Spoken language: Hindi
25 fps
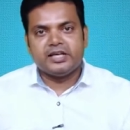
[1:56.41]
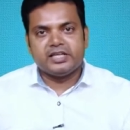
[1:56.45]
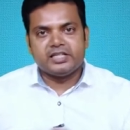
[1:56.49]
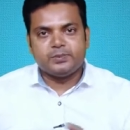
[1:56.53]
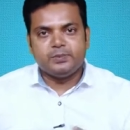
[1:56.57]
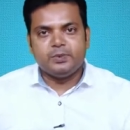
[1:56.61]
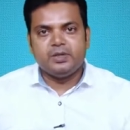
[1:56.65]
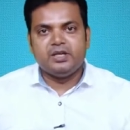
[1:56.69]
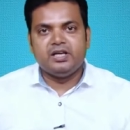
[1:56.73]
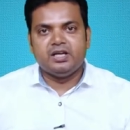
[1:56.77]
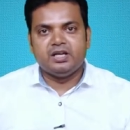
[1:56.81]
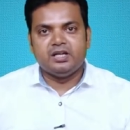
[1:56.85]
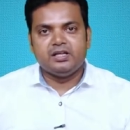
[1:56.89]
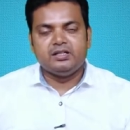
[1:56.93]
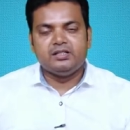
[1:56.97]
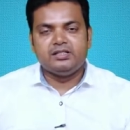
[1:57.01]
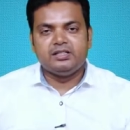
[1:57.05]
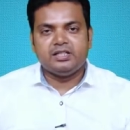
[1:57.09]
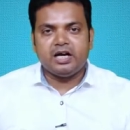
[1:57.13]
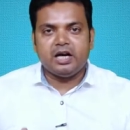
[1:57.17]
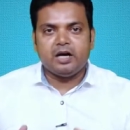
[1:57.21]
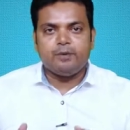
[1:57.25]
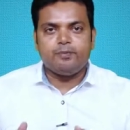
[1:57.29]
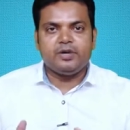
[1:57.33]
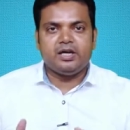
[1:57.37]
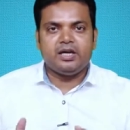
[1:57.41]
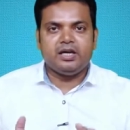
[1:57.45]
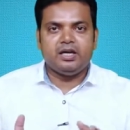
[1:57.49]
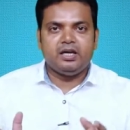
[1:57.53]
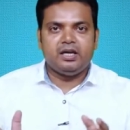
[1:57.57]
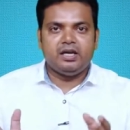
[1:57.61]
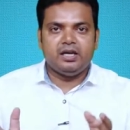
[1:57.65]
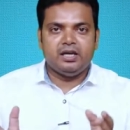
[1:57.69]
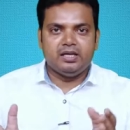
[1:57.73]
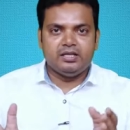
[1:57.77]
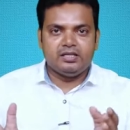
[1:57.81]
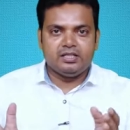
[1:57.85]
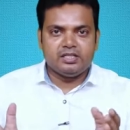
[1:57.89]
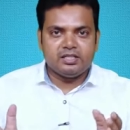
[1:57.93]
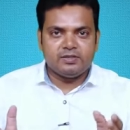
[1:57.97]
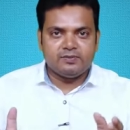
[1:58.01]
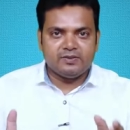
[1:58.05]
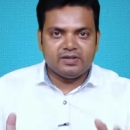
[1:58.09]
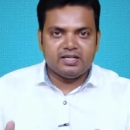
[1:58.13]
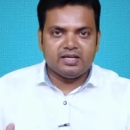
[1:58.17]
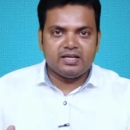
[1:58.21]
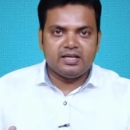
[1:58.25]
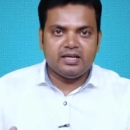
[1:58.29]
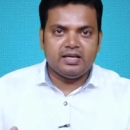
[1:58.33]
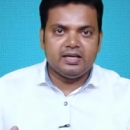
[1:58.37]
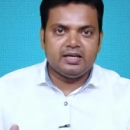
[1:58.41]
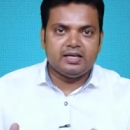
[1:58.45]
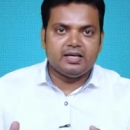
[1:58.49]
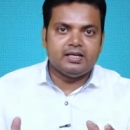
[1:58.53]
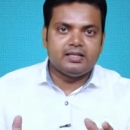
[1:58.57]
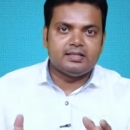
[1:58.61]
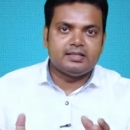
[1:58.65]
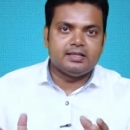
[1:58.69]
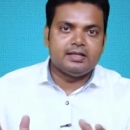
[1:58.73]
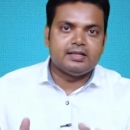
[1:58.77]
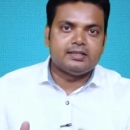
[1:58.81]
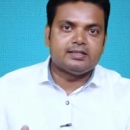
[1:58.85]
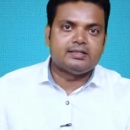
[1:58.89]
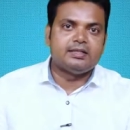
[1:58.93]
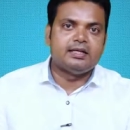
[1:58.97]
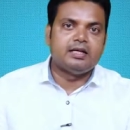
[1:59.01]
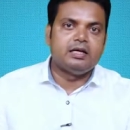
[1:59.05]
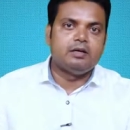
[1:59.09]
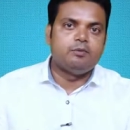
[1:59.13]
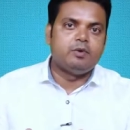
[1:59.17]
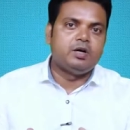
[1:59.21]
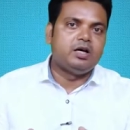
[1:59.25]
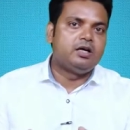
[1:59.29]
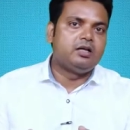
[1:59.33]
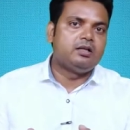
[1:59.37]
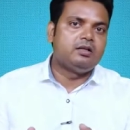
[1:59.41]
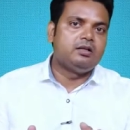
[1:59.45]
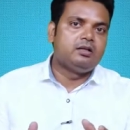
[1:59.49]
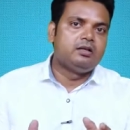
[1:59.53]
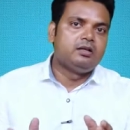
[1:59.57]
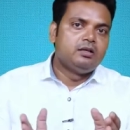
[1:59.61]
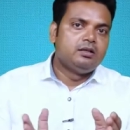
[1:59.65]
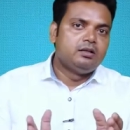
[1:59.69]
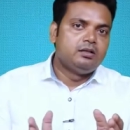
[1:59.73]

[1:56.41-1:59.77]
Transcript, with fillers: एक्सपीरियन जहां पे ये चीज़ बताया है कि सात साल बाद